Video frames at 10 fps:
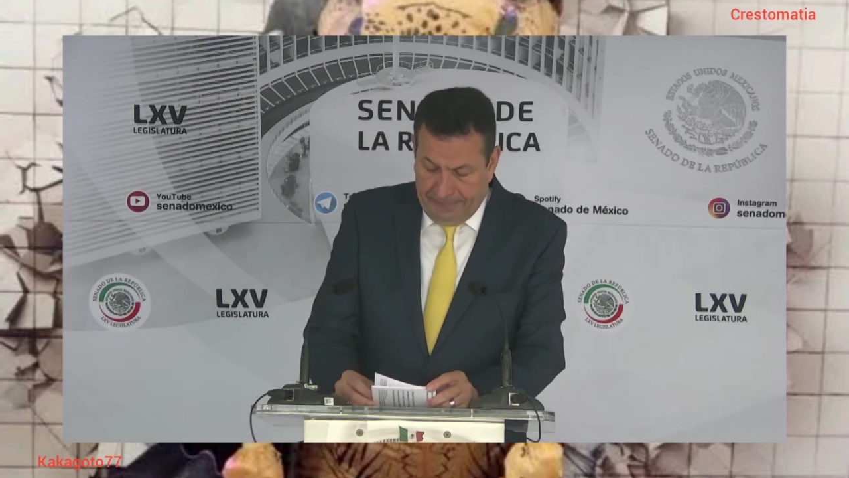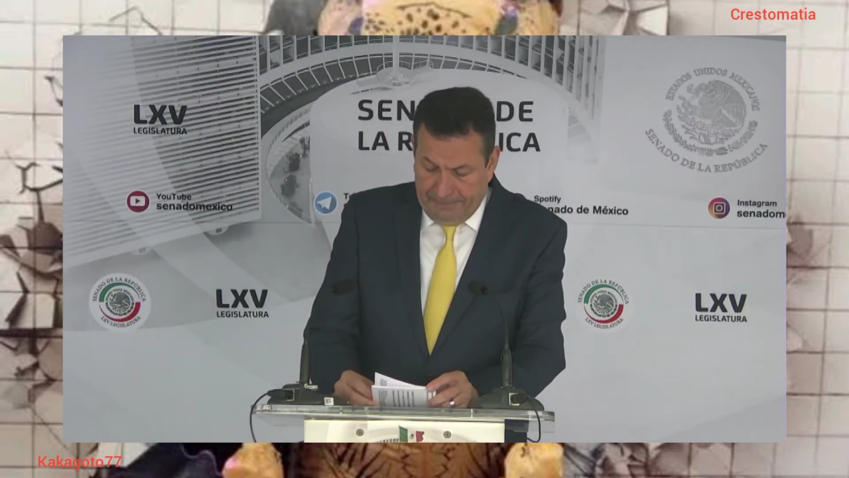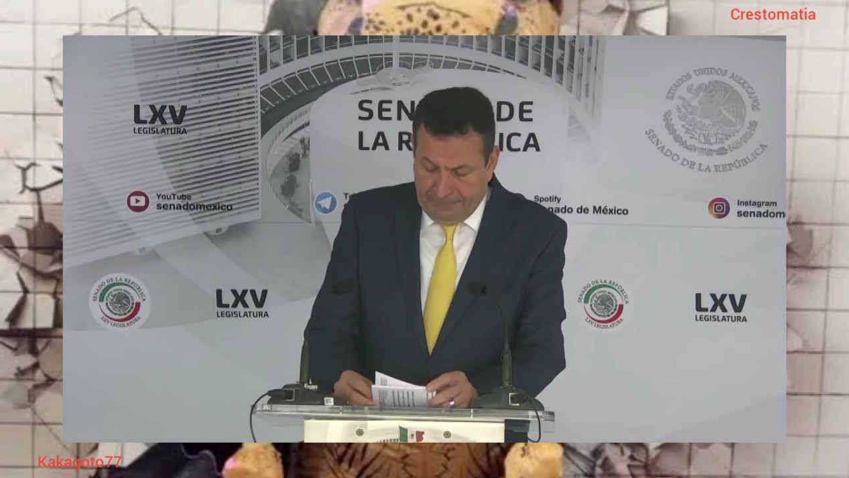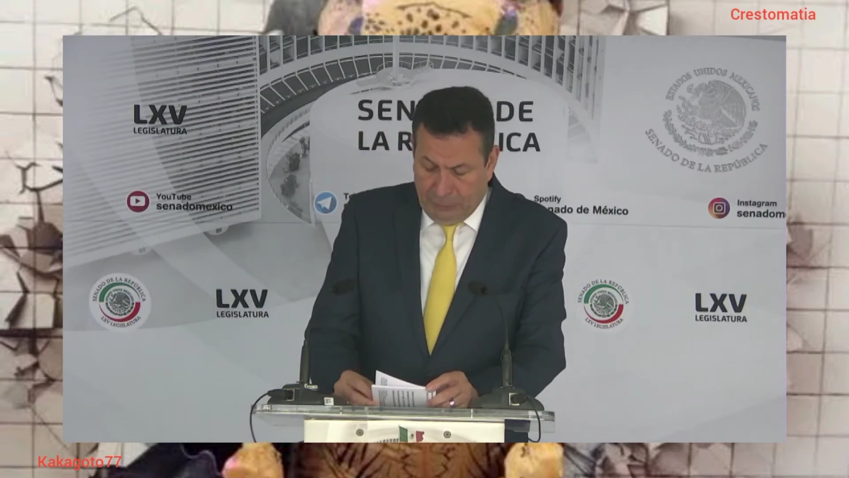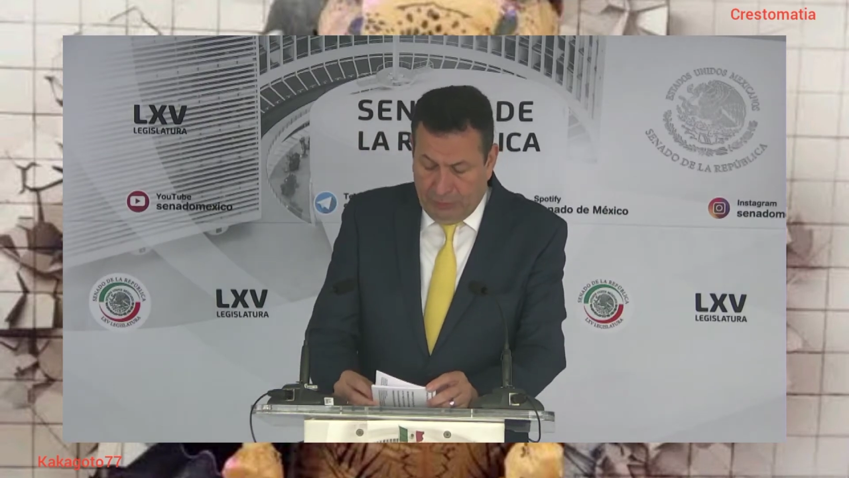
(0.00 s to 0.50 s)
de
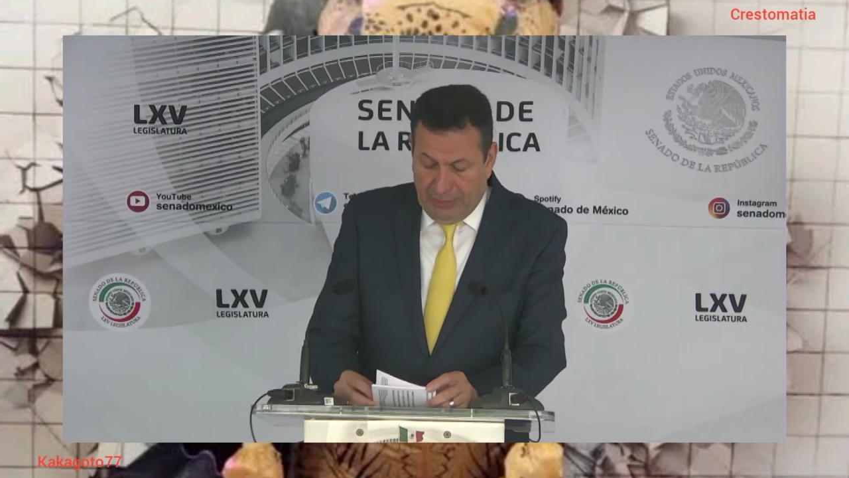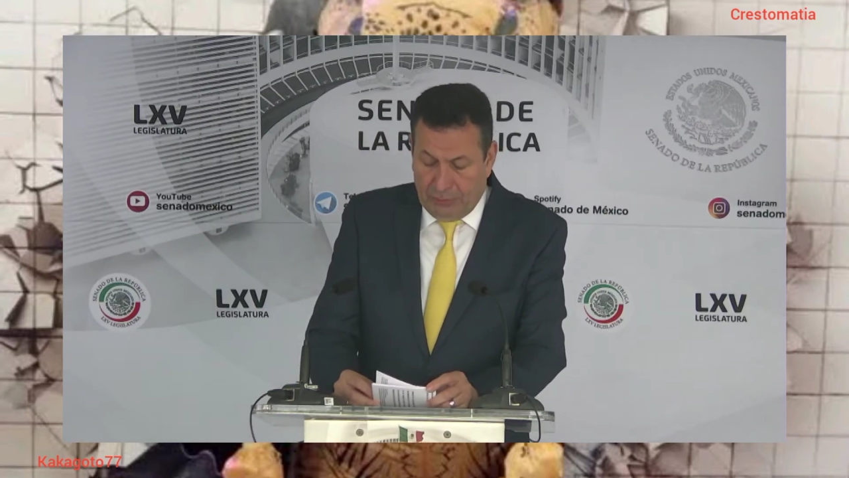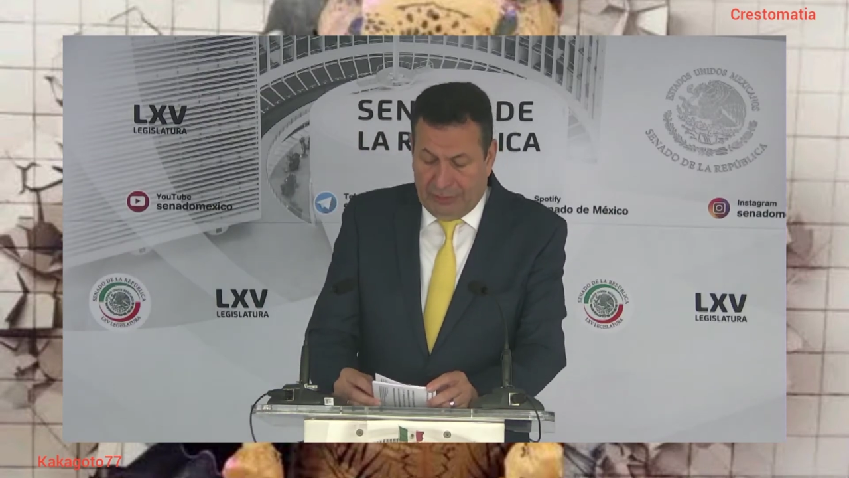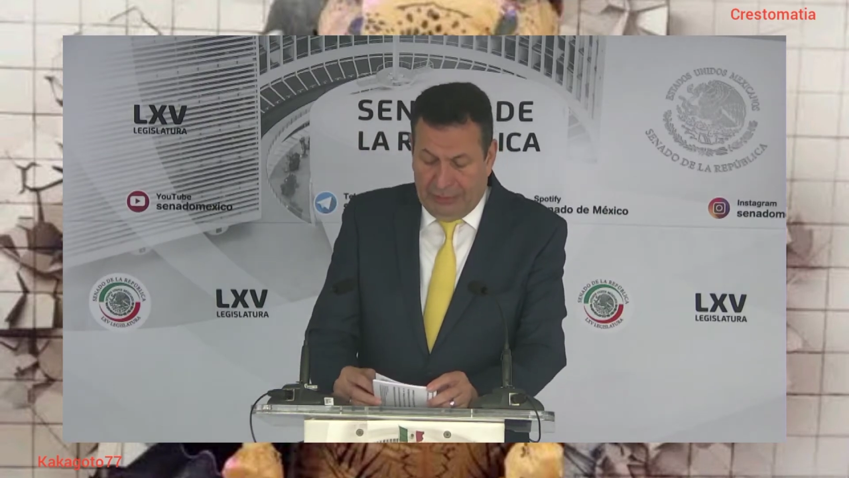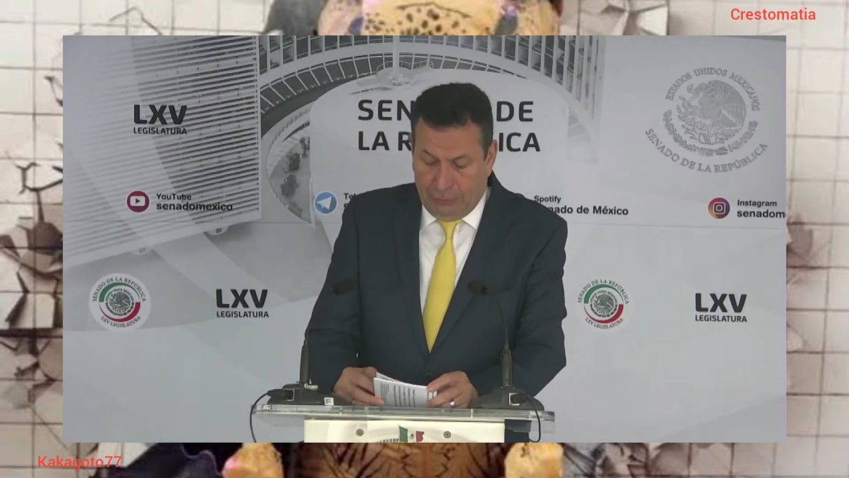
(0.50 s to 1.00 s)
un miembro de
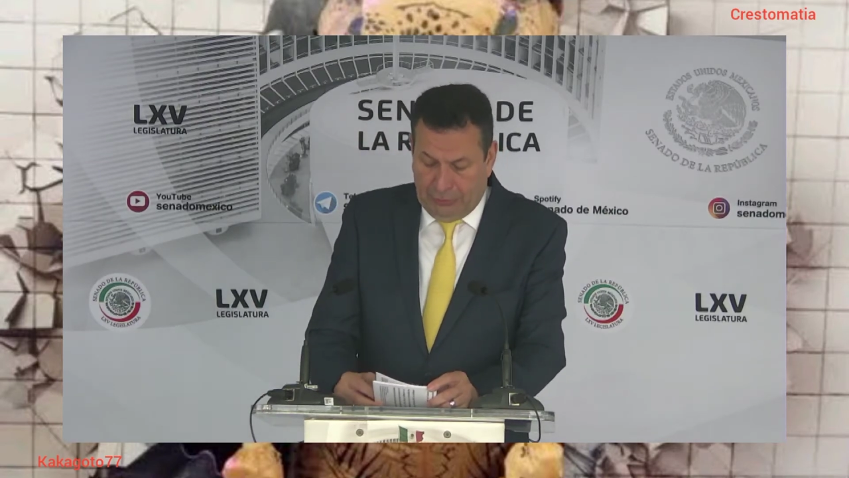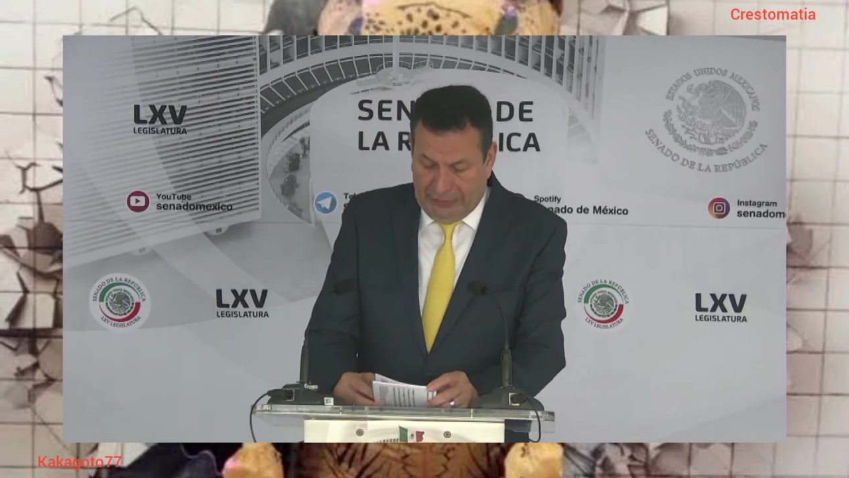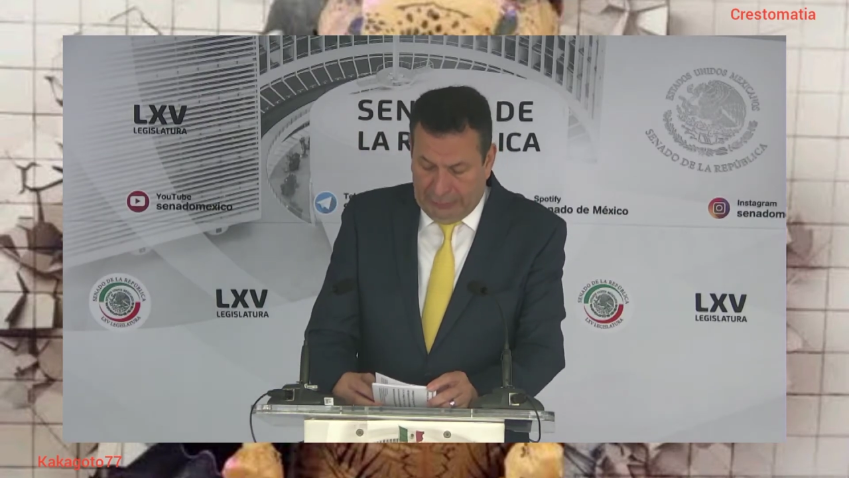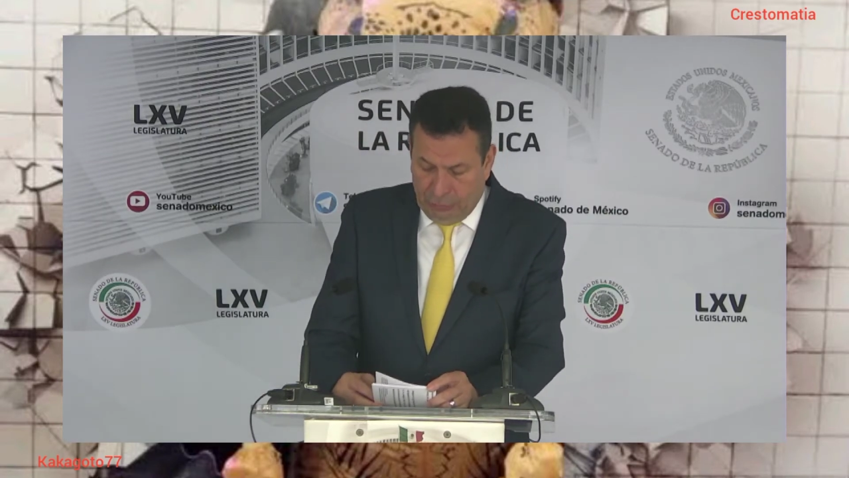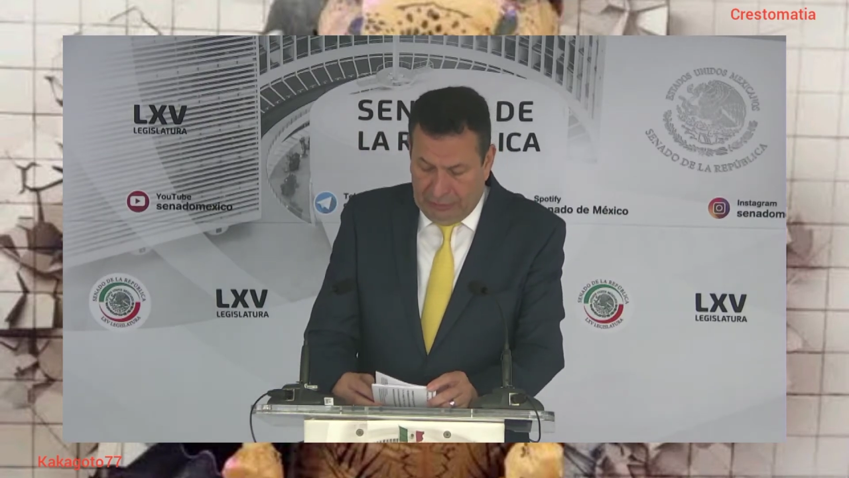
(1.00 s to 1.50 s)
la
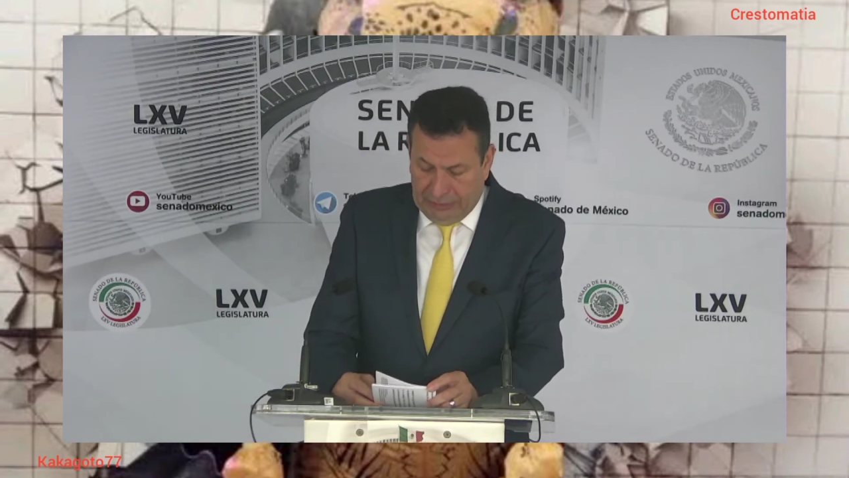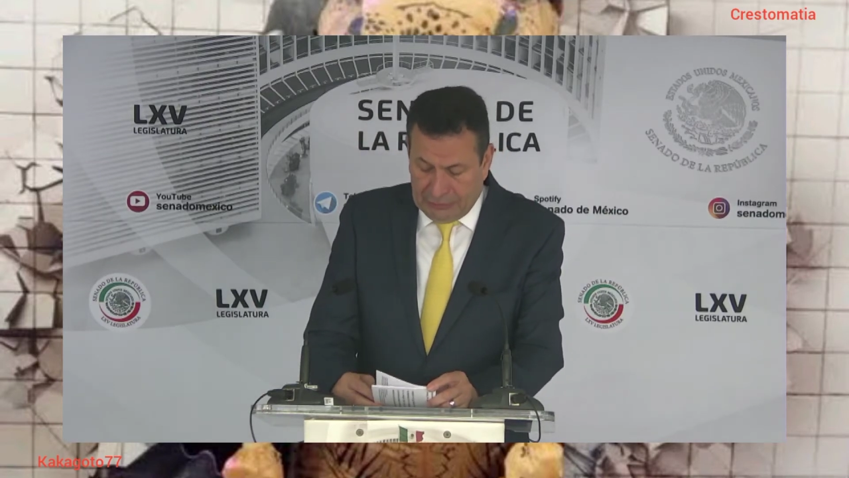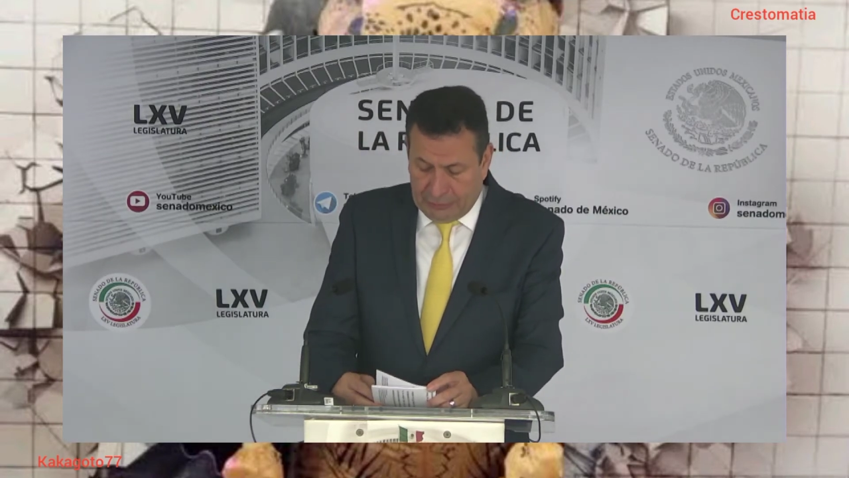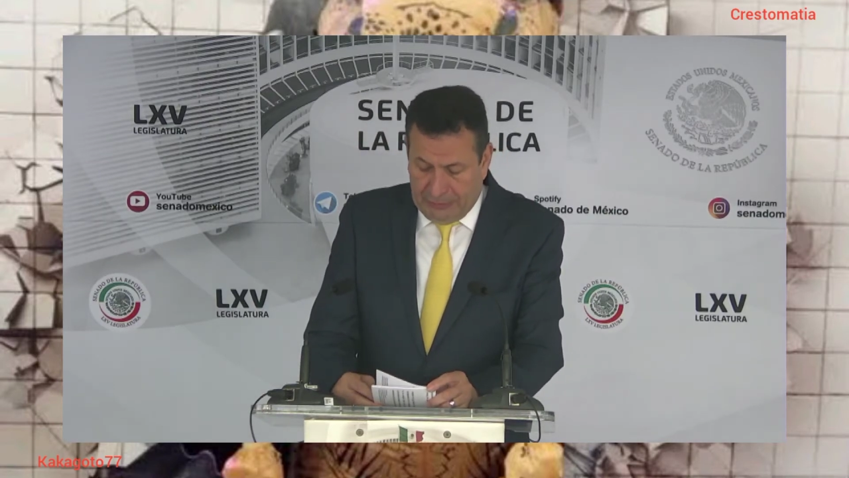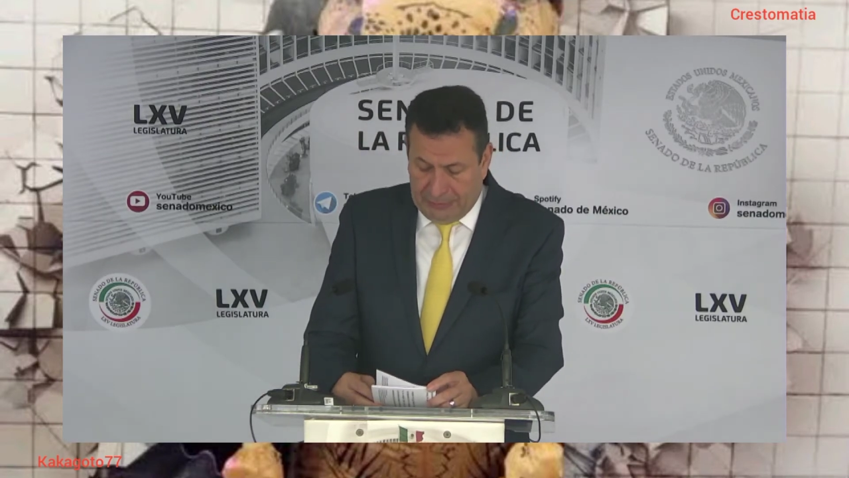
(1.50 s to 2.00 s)
Judicatura de la
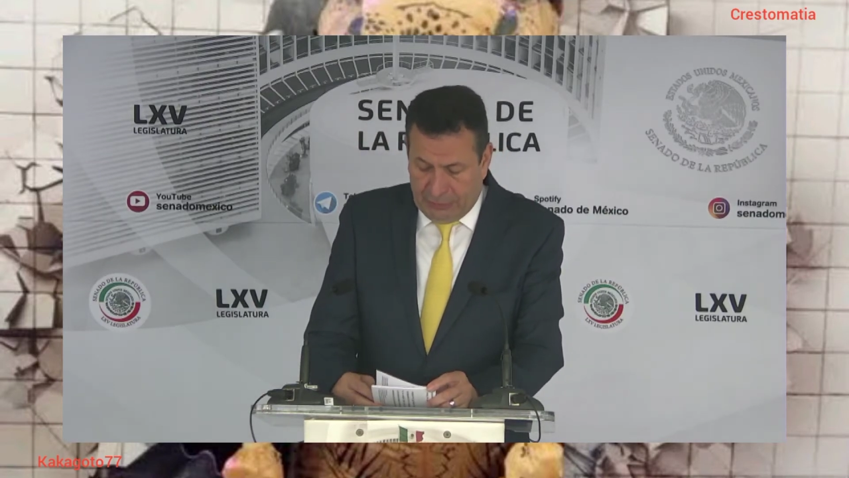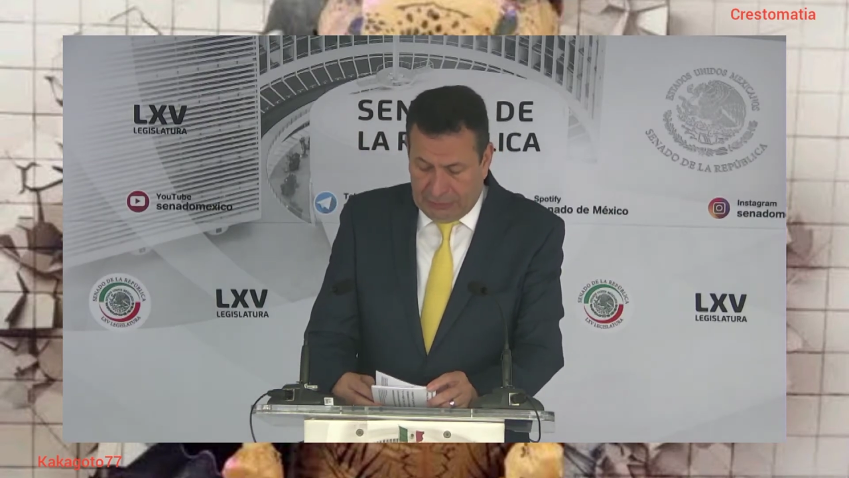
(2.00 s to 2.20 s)
Suprema Corte de